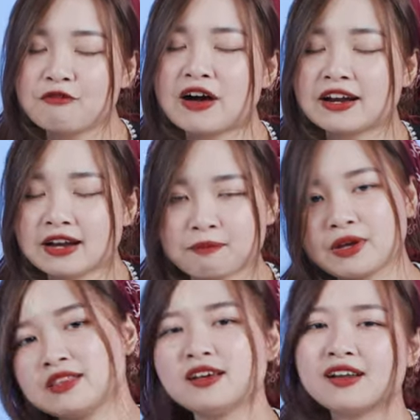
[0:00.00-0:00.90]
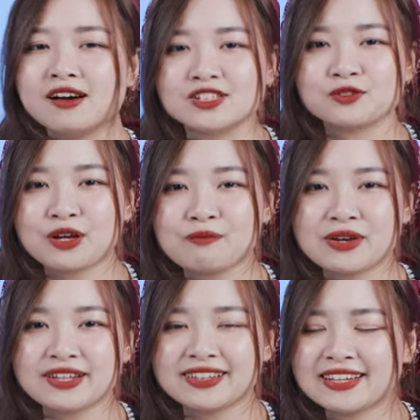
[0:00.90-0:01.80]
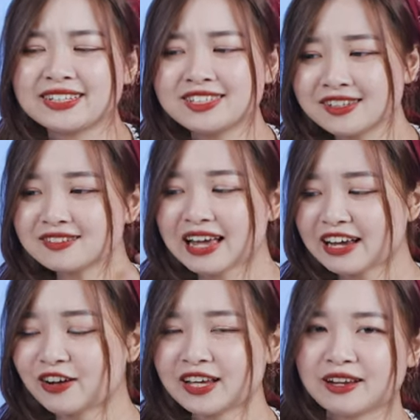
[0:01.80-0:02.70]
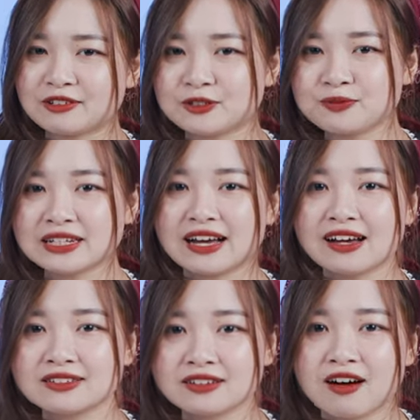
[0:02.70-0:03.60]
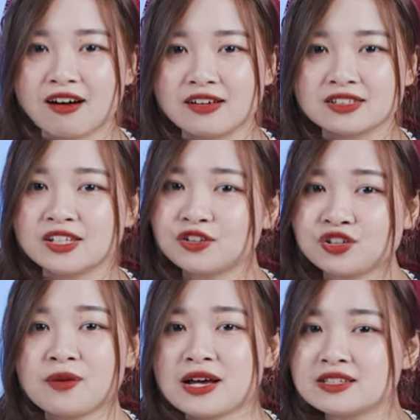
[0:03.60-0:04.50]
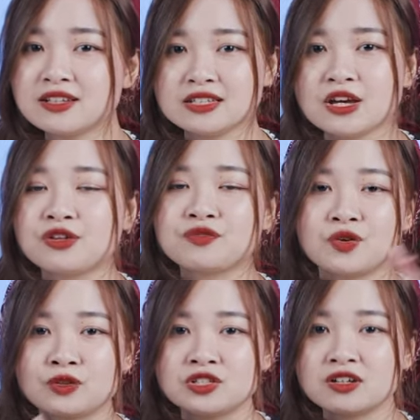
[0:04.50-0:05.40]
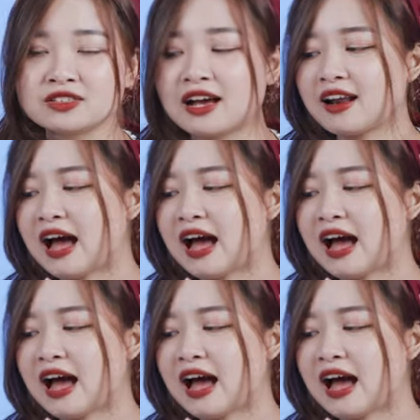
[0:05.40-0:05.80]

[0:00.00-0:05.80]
Và đặc biệt nhất là ở trong gaming thì trước nay có thể chúng mình đã có giới thiệu cho các bạn rất nhiều những video trước rằng